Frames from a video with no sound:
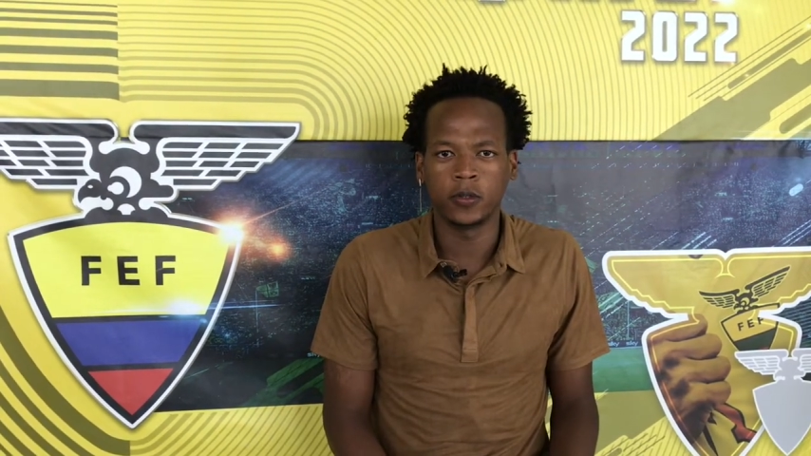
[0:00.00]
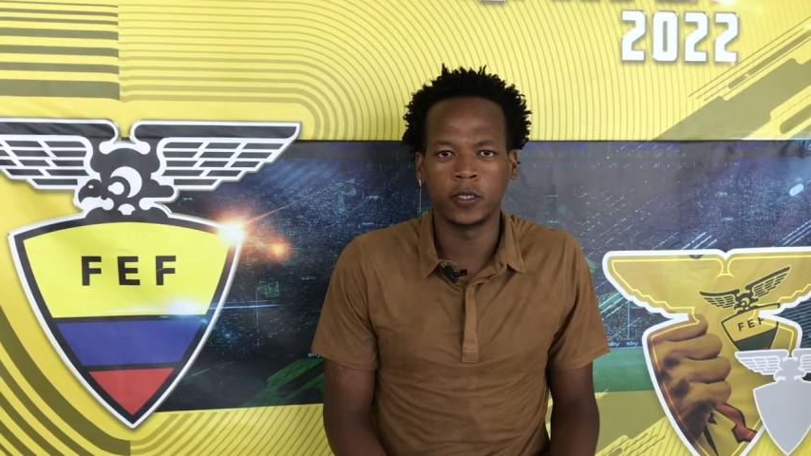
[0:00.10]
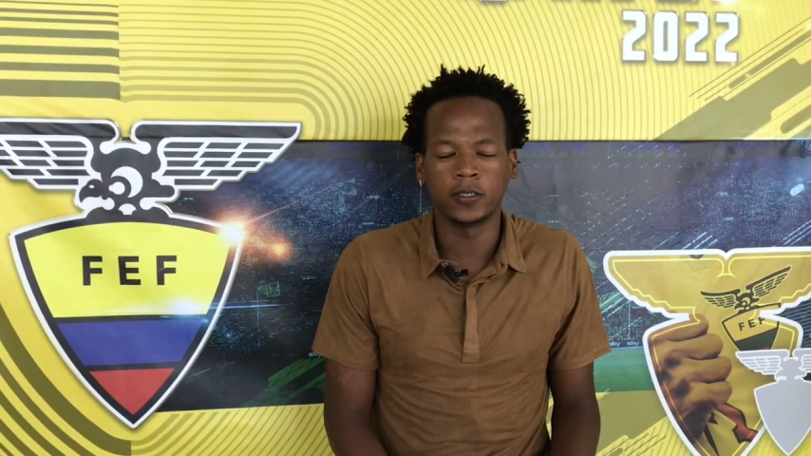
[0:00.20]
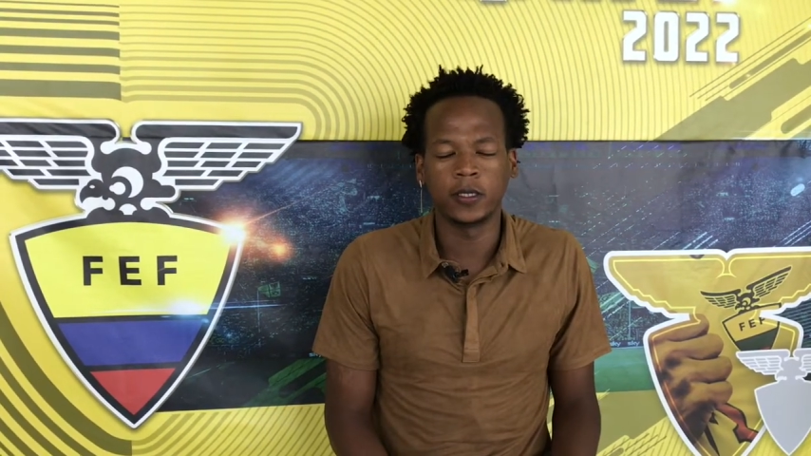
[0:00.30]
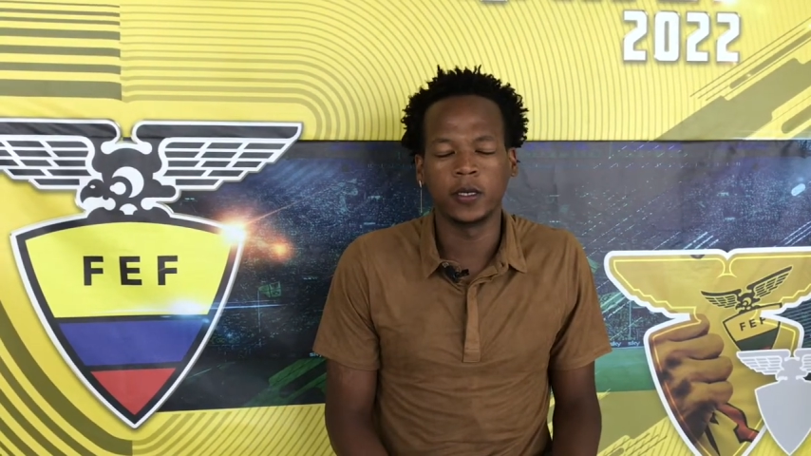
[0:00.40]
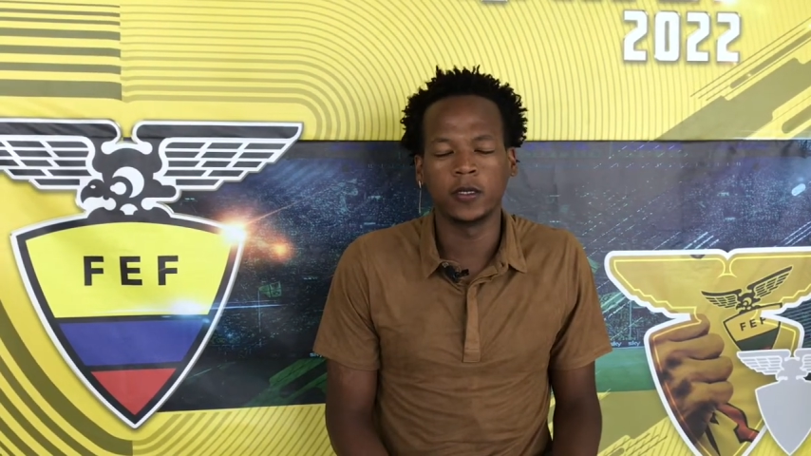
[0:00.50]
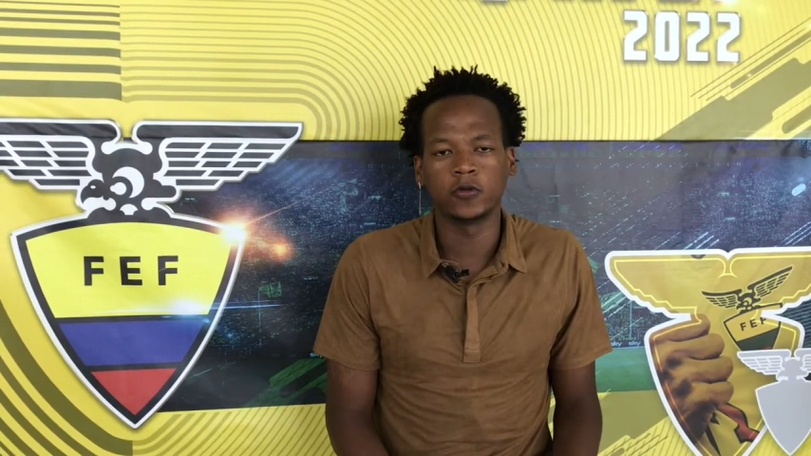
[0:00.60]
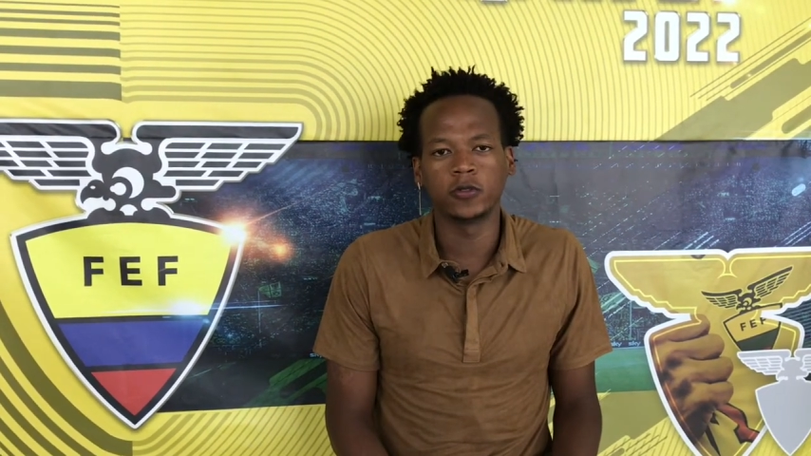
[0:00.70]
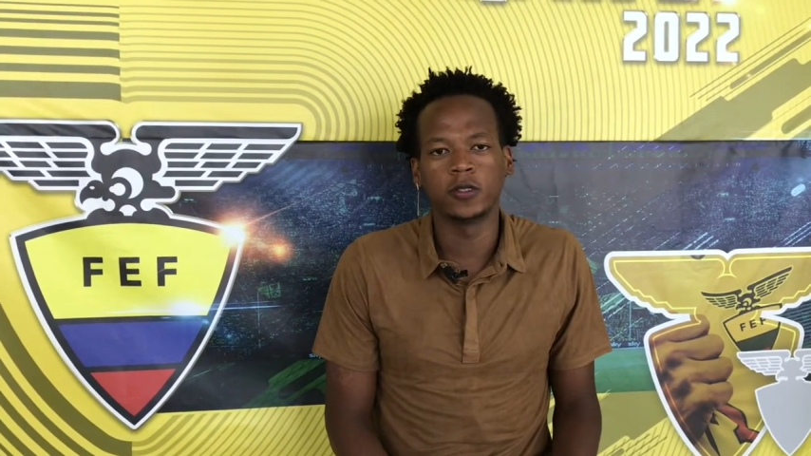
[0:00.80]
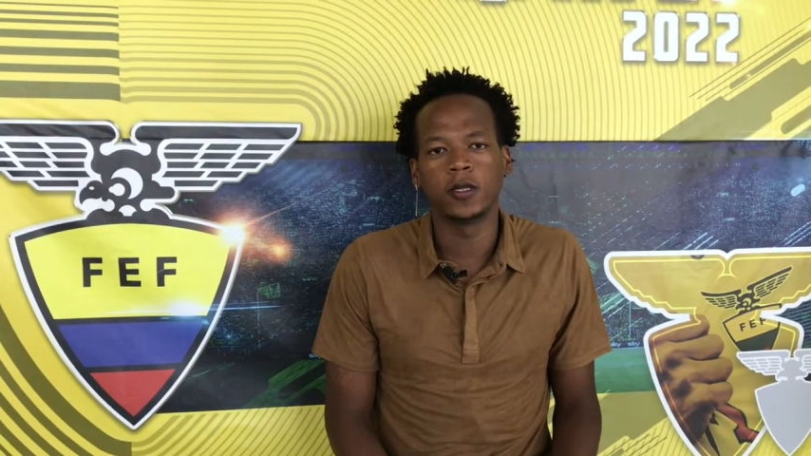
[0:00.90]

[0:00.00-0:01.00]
hacer las cosas